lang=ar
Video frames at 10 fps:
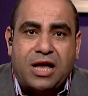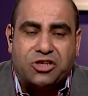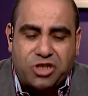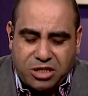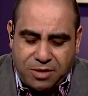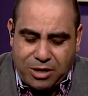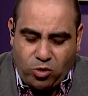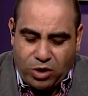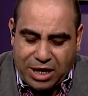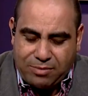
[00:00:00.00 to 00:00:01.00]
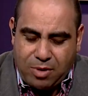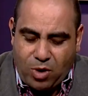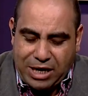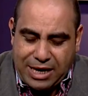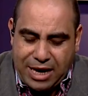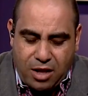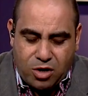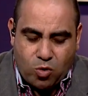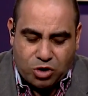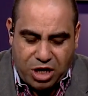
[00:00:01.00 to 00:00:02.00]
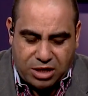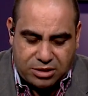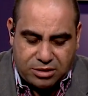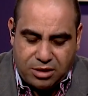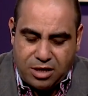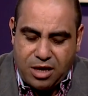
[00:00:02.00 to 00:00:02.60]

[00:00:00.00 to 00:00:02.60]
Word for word: الشخص المدعو لخدمه معينه هو شخص